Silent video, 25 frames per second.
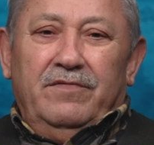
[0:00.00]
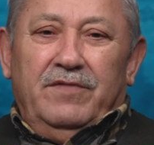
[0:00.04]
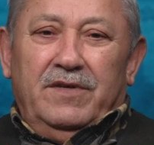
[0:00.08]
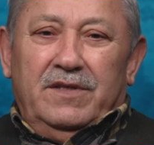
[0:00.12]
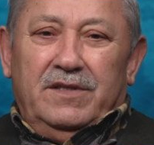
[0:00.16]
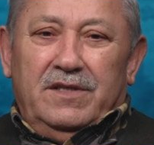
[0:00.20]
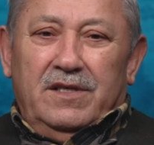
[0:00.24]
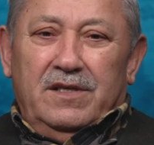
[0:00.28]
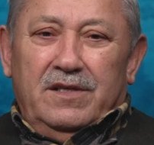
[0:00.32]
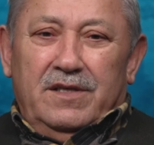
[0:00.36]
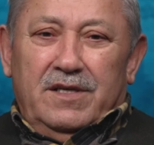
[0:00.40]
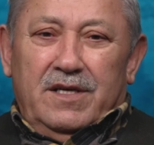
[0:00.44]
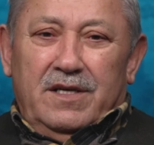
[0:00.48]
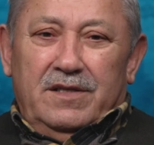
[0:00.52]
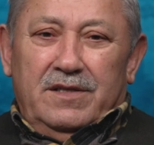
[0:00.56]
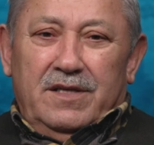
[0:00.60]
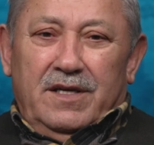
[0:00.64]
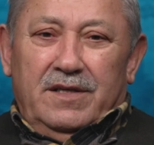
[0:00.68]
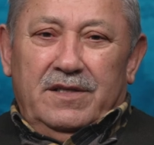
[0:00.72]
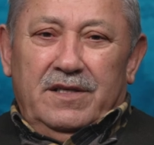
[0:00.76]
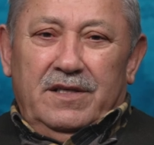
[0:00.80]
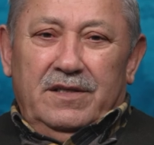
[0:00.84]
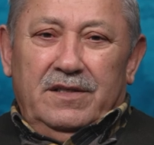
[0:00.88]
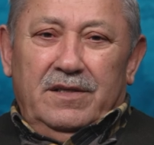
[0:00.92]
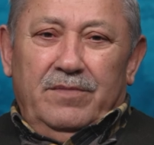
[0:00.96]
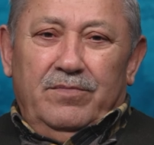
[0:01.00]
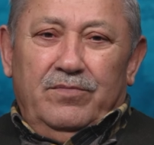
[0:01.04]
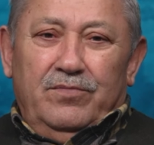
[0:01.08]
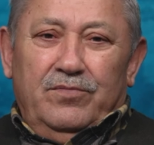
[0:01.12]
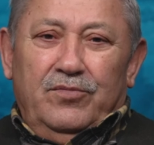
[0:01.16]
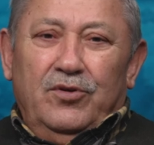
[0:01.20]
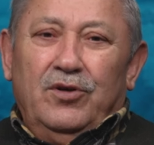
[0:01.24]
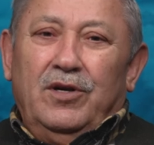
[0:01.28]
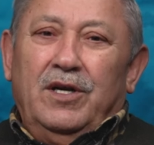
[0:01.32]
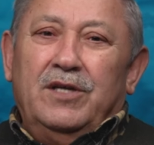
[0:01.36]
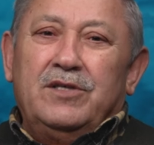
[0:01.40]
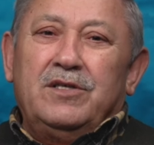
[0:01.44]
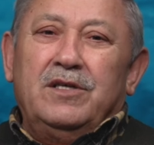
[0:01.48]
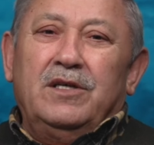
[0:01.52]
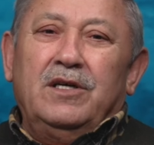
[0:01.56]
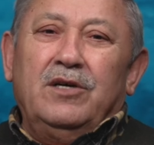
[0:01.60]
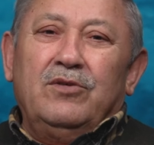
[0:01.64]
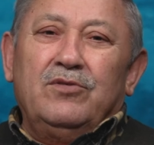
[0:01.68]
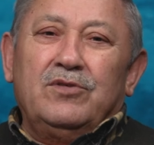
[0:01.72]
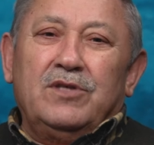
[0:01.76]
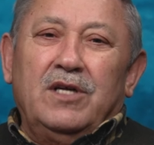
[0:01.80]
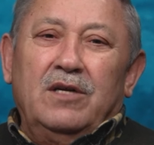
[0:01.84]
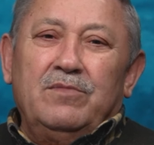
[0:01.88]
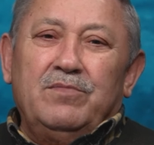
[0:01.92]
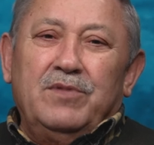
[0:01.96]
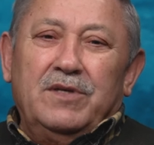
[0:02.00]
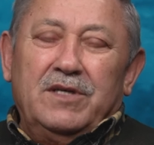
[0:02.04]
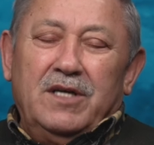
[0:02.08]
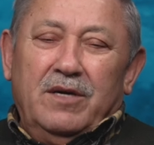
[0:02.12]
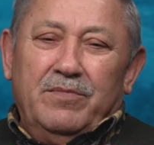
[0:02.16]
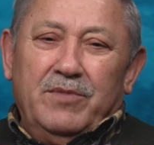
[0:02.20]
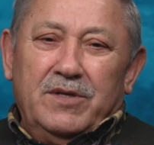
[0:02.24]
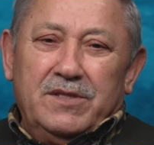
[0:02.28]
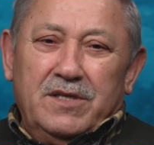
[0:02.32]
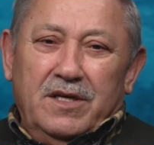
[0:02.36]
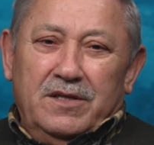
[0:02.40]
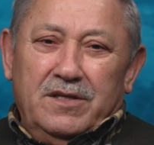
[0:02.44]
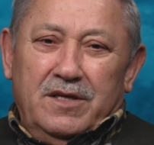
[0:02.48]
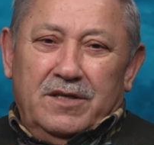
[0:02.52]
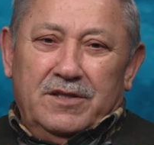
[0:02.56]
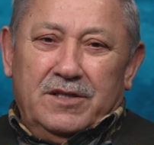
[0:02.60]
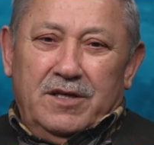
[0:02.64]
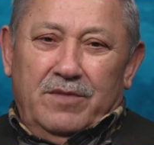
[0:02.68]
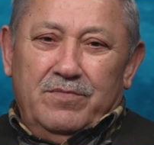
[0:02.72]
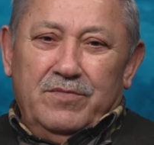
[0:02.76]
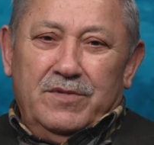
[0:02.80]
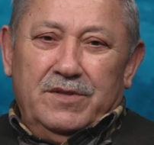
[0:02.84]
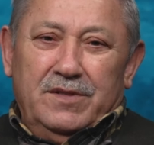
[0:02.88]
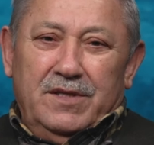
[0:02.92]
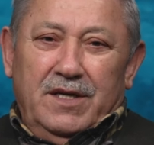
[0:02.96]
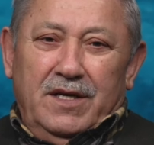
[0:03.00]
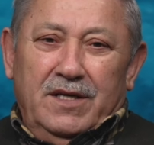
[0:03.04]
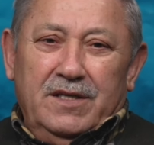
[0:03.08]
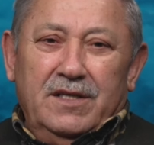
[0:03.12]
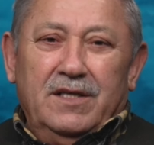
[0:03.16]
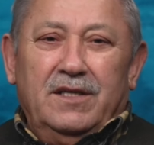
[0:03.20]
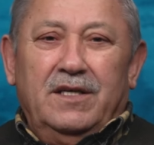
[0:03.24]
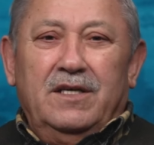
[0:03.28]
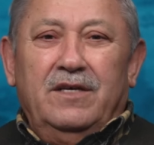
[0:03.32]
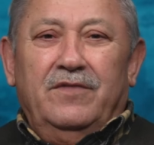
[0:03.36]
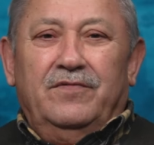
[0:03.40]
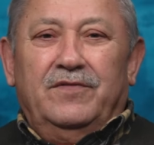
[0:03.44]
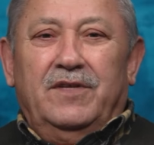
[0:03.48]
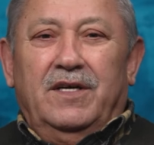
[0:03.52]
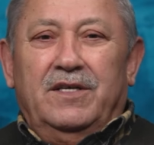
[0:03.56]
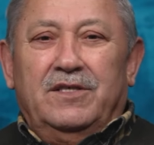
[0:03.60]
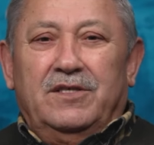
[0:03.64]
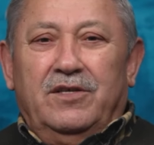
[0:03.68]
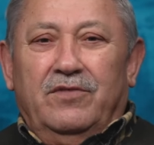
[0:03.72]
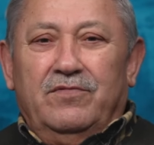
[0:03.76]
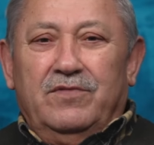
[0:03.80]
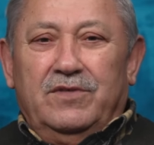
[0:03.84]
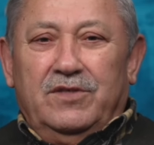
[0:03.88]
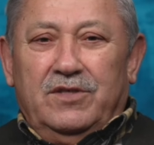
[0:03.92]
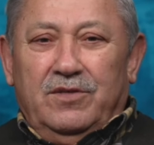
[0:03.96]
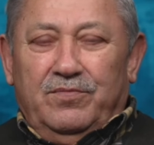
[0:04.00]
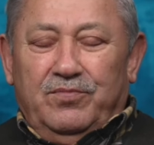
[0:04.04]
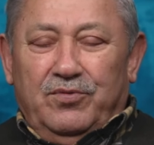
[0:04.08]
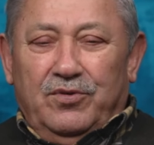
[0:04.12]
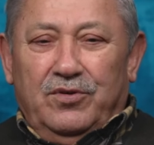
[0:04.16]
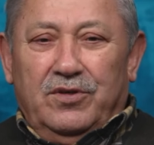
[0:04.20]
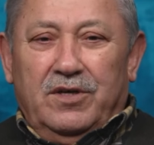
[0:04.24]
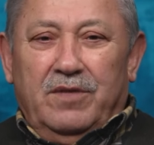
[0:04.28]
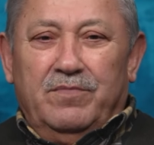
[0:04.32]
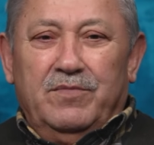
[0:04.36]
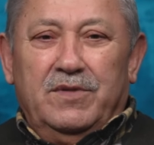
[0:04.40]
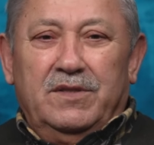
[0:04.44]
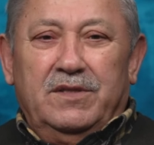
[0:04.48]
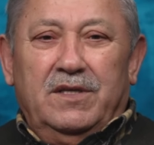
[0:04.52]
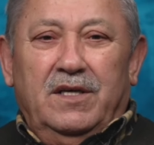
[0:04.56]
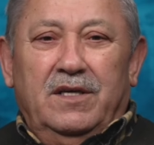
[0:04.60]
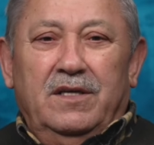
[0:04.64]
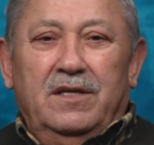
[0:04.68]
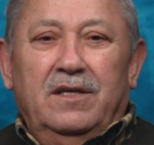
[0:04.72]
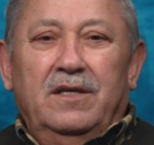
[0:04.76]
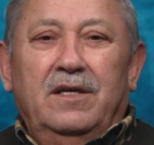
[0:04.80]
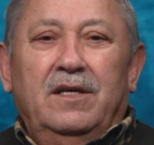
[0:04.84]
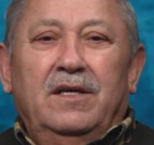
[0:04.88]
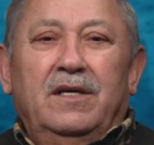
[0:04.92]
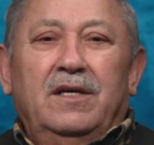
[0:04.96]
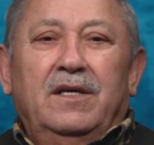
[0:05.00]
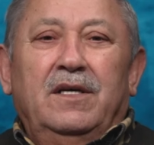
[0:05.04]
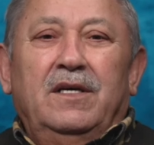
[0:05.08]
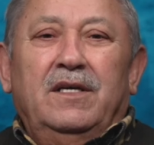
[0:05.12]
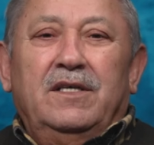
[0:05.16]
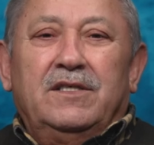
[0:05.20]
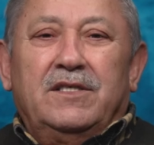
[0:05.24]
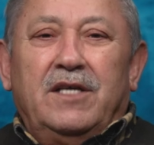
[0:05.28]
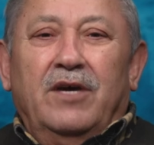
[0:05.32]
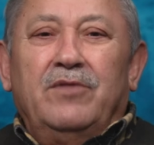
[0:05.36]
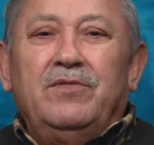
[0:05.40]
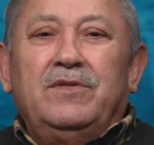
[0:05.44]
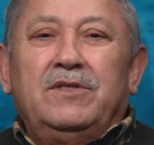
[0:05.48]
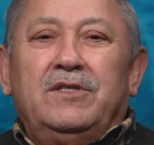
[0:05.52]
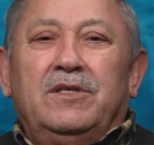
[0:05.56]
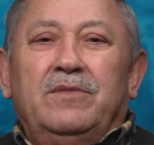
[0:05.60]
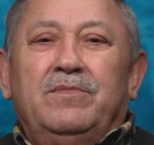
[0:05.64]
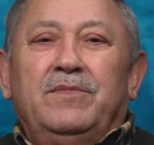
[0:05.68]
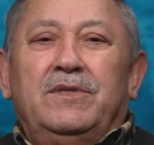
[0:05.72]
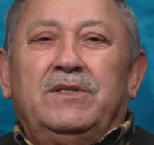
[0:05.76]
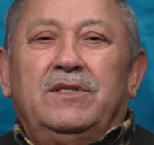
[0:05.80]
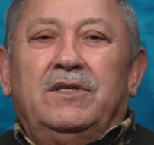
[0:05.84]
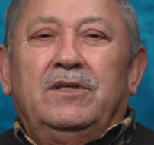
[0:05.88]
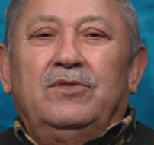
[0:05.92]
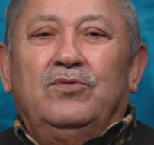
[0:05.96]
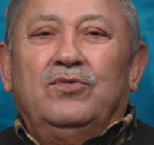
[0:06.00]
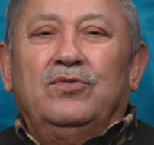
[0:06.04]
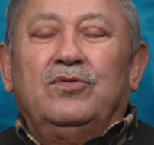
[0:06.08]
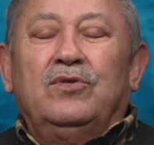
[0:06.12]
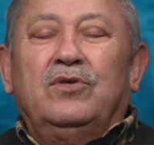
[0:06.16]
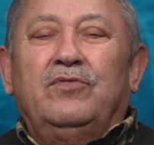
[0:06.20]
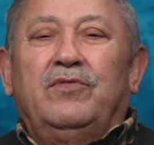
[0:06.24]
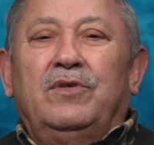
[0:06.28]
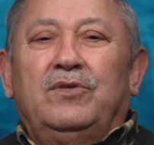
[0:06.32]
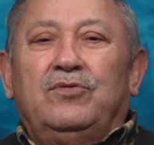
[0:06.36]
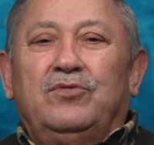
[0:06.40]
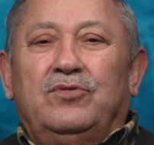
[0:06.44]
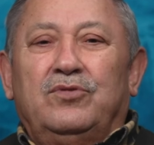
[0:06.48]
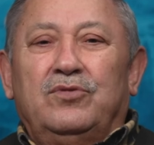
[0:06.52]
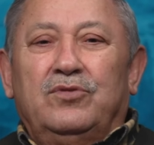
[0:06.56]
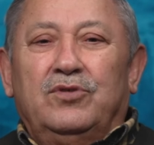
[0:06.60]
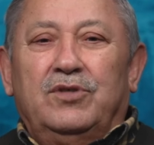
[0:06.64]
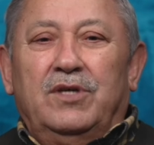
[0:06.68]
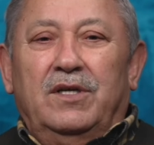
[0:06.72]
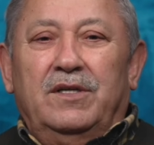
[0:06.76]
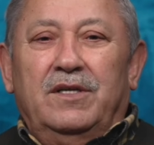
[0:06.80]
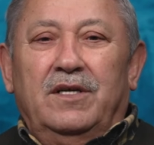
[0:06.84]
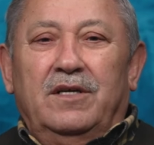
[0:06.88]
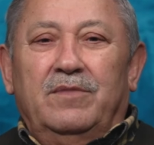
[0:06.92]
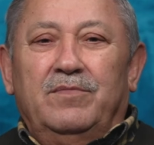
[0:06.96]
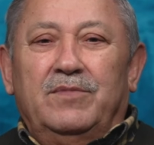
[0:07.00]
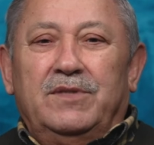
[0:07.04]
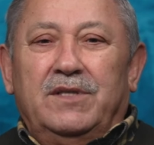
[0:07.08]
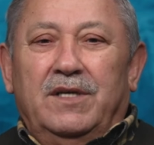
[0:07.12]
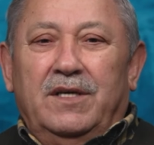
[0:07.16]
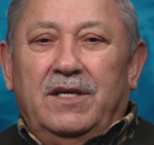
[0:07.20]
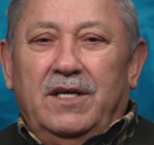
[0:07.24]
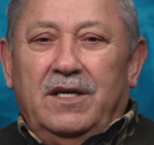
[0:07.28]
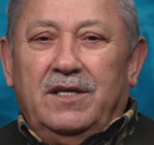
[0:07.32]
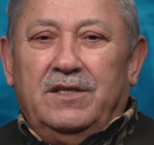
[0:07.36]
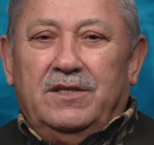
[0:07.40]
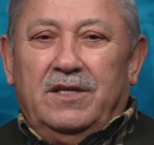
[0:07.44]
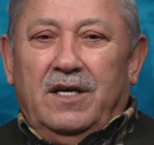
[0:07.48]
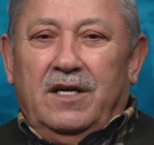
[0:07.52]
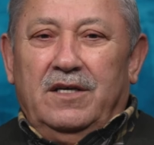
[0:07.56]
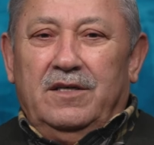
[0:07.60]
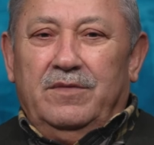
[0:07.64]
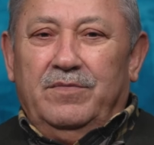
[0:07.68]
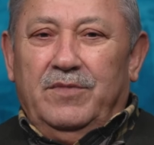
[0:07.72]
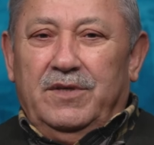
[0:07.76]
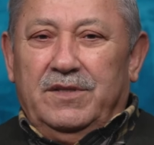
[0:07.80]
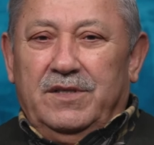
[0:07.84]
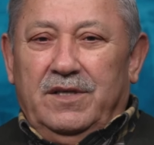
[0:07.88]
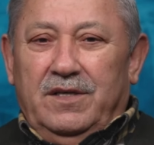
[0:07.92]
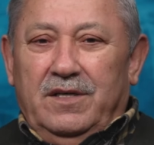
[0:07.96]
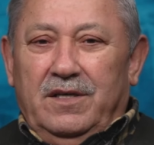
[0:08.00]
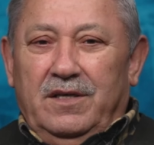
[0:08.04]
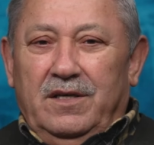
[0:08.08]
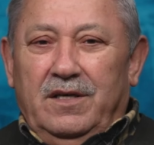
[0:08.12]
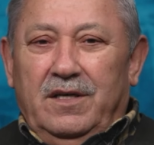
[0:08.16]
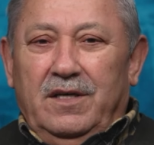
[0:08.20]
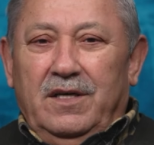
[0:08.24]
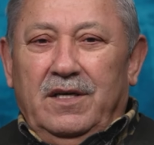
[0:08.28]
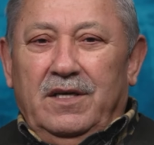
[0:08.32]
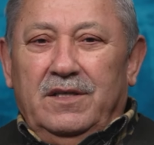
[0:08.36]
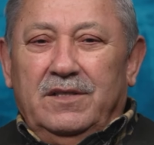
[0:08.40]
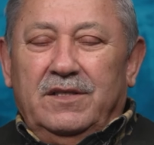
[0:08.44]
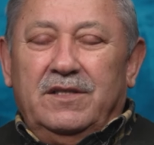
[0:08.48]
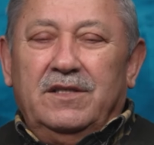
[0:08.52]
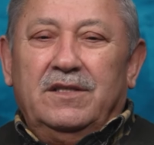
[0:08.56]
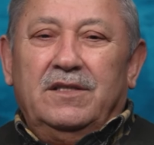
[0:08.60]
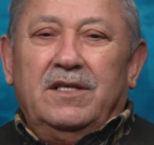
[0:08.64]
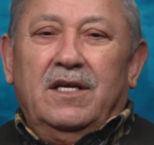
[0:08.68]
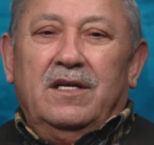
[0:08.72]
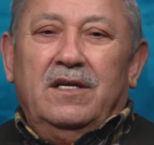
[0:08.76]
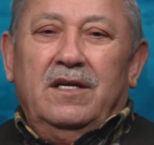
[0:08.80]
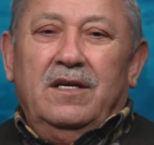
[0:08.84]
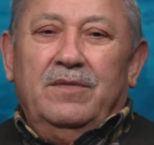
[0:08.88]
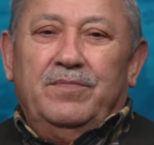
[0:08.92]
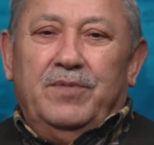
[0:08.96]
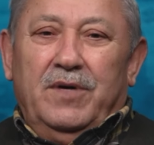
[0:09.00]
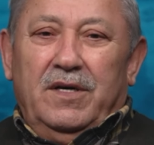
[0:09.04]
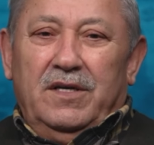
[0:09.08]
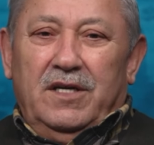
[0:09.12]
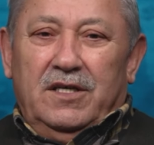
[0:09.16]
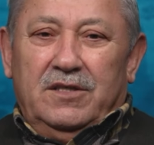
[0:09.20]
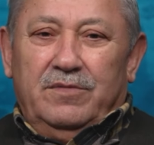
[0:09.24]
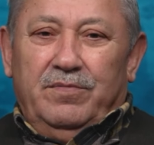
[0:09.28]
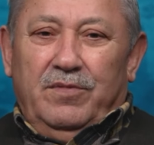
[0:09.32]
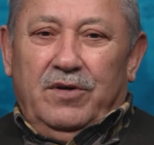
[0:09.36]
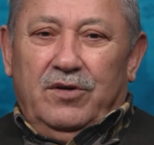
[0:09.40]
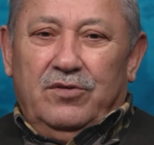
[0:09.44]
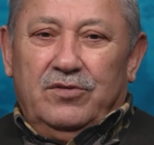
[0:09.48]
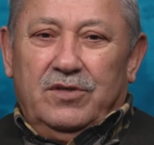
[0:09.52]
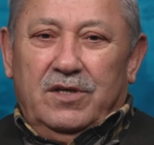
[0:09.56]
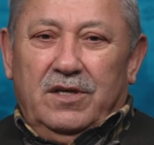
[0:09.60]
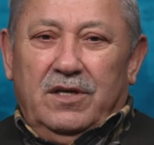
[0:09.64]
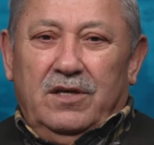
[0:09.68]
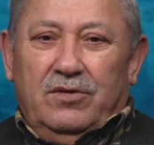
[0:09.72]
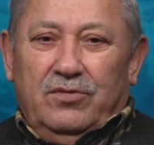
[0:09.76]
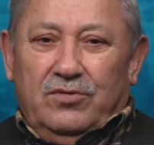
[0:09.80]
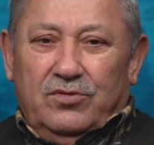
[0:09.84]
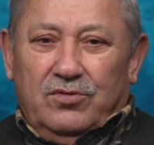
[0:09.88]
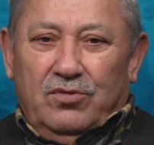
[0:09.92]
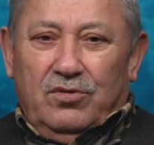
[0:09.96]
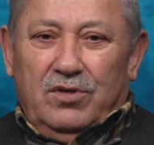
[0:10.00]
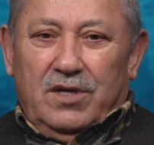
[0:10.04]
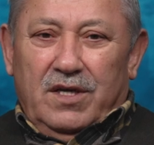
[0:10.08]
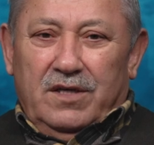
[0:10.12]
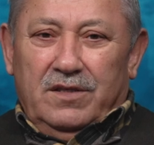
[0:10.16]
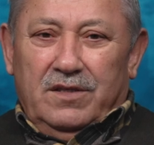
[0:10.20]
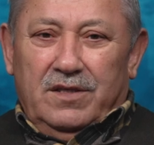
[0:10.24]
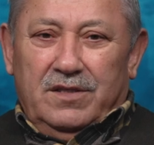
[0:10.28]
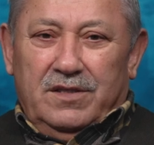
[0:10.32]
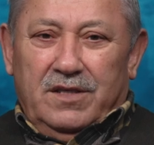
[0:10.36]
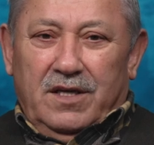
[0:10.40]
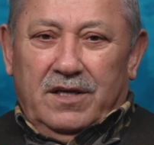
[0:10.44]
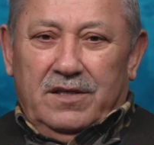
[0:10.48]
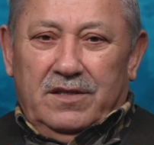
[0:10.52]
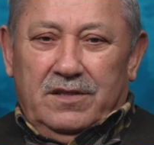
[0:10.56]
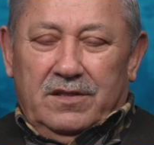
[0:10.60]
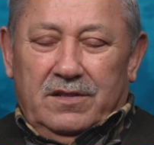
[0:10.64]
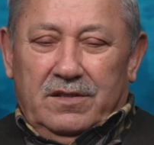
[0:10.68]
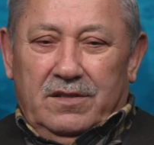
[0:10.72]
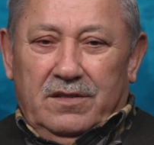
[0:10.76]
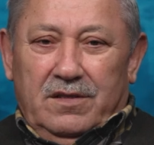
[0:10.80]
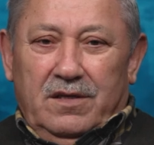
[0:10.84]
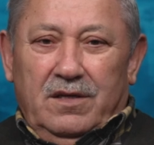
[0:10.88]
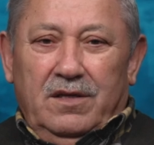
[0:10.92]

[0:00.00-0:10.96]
ve dinleyenleri böylesine güzel bir Ramazan akşamında yine iftar sevinci programında sevincimizi, duygu ve düşüncelerimizi, heyecanımızı sizlerle paylaşmak üzere huzurlarınızdayız.